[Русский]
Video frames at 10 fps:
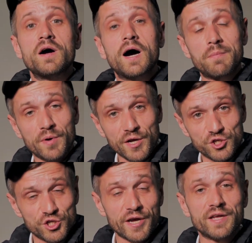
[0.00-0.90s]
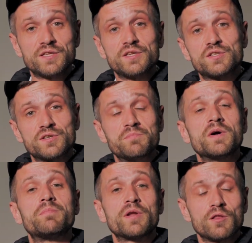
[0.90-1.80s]
Обращайтесь,
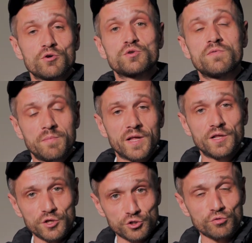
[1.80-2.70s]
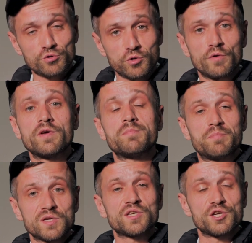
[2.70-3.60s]
мы предложим вам отличные условия
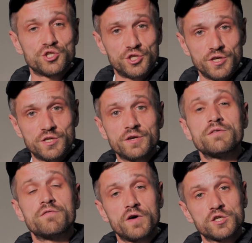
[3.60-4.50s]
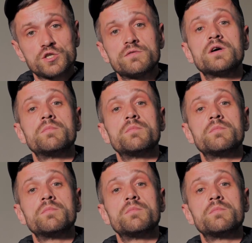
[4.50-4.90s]
по защите вашего